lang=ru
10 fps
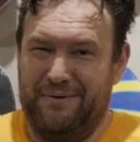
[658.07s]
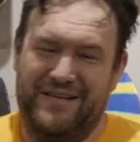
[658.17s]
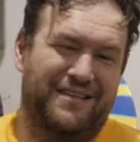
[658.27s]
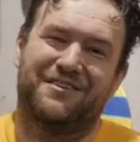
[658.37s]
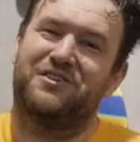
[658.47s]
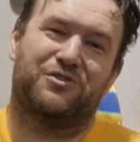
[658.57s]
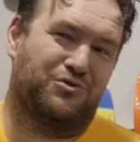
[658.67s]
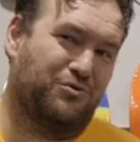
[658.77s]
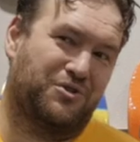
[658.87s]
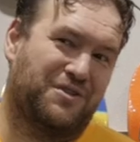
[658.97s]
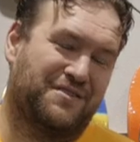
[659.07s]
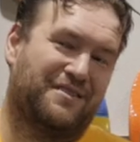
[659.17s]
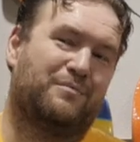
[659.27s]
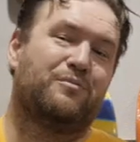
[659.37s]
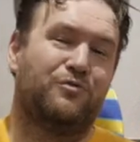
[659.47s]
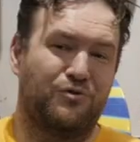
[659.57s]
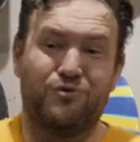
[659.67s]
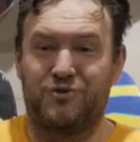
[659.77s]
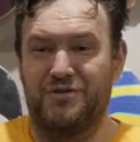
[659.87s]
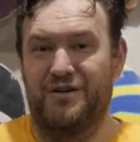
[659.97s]
Понятное дело, что уже не самим
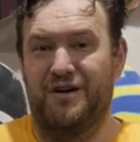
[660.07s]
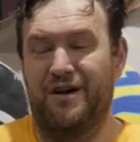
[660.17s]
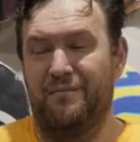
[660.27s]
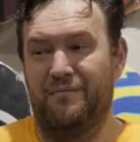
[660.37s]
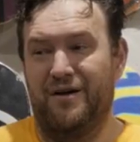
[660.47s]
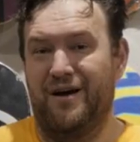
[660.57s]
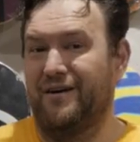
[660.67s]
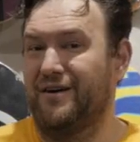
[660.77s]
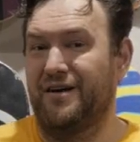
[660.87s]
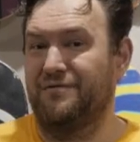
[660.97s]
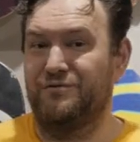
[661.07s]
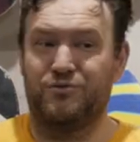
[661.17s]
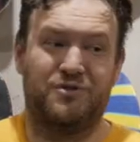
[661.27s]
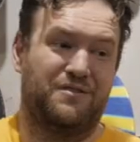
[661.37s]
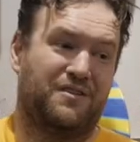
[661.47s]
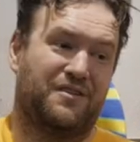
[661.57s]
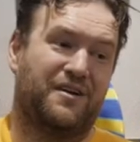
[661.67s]
художника, а, а как и в случае с Кит